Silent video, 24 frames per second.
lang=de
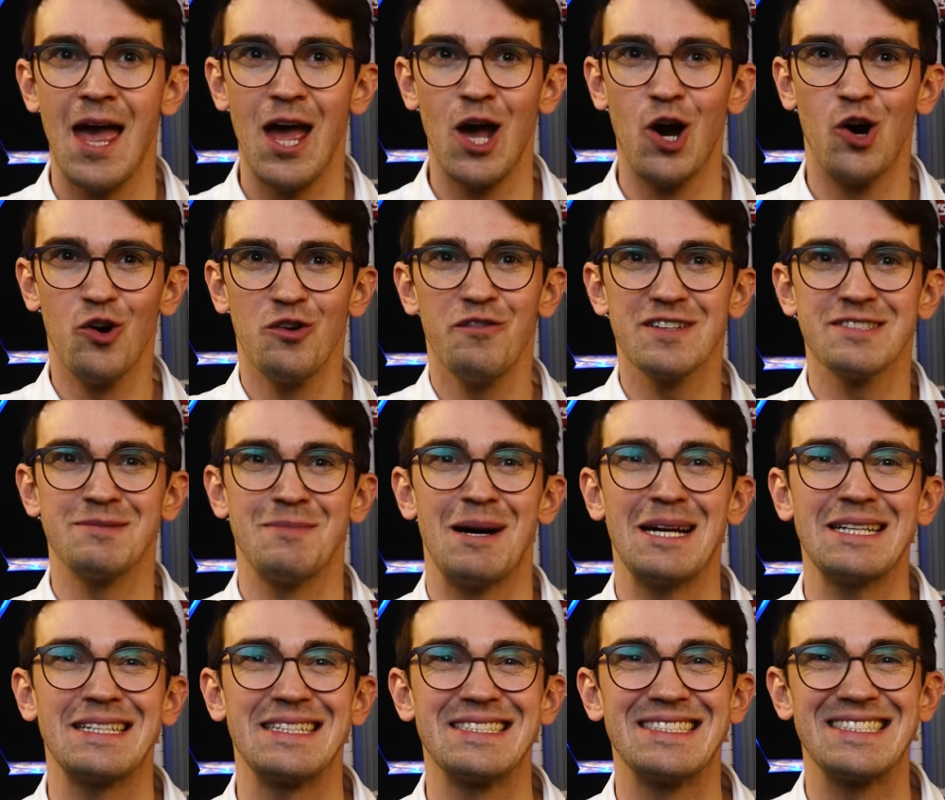Und was
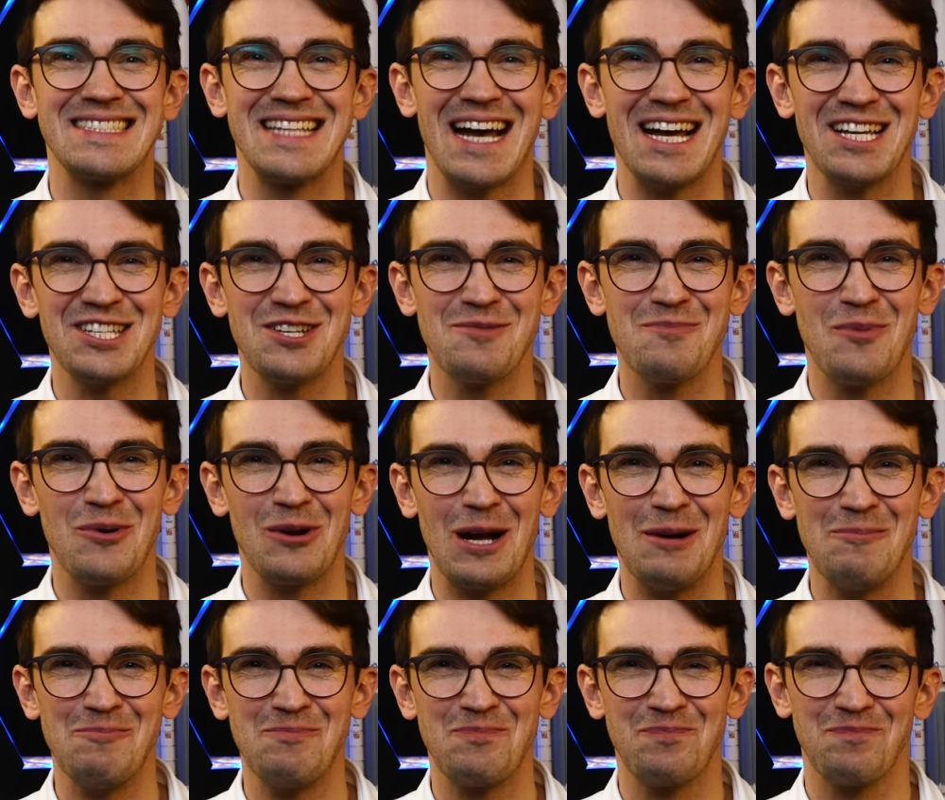macht das
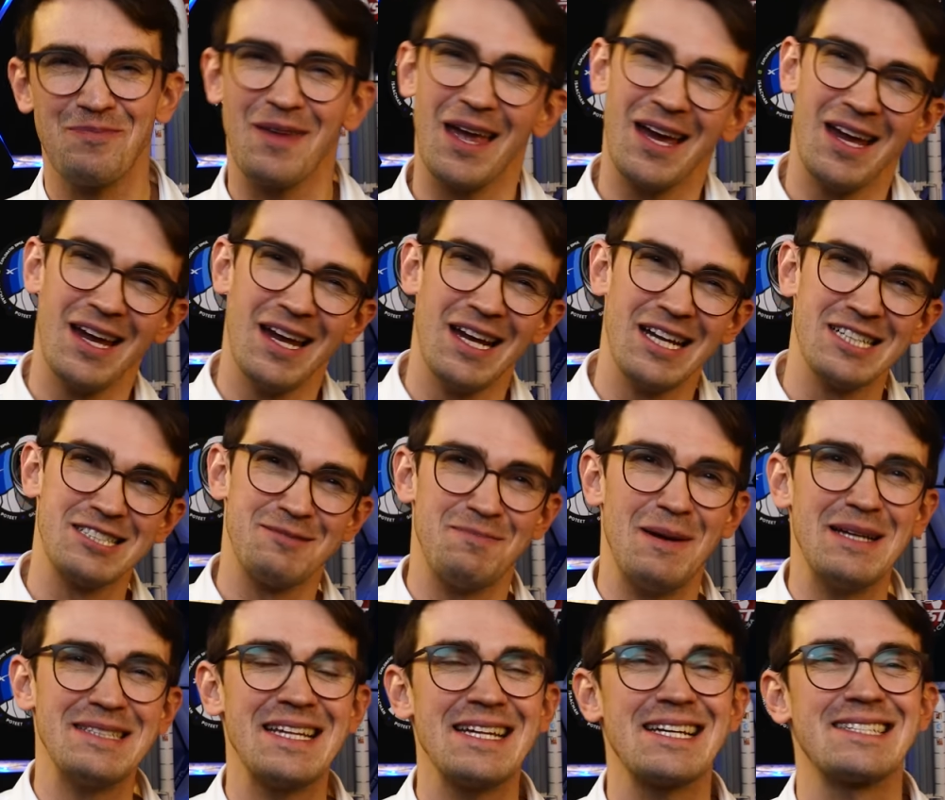Starship-Programm?
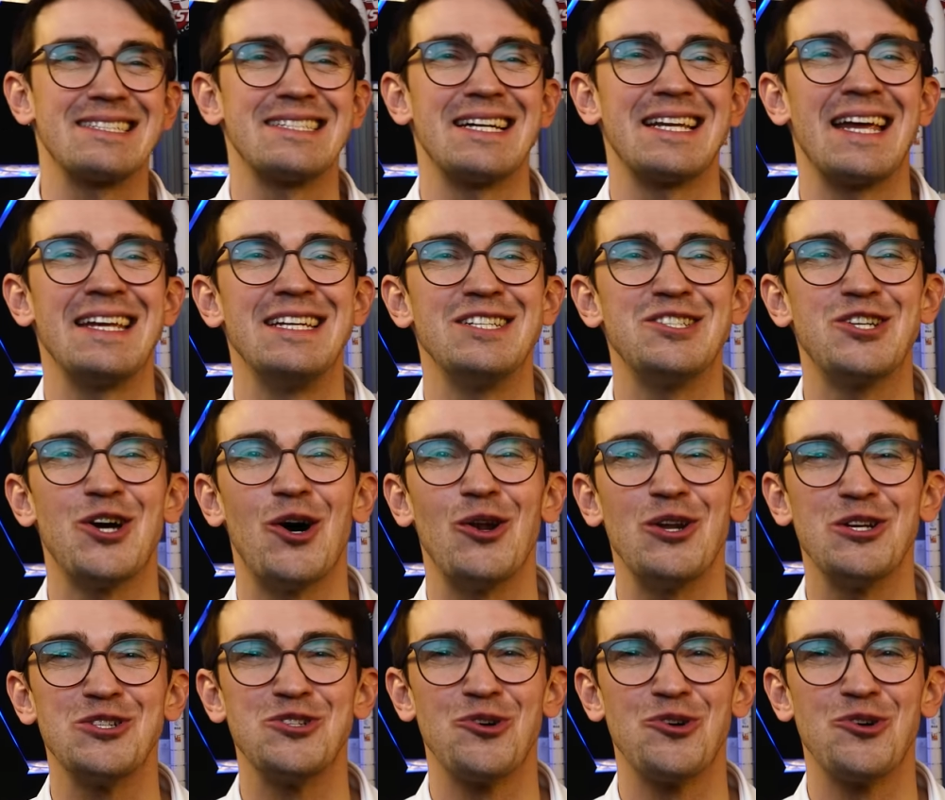SpaceX hat eine tolle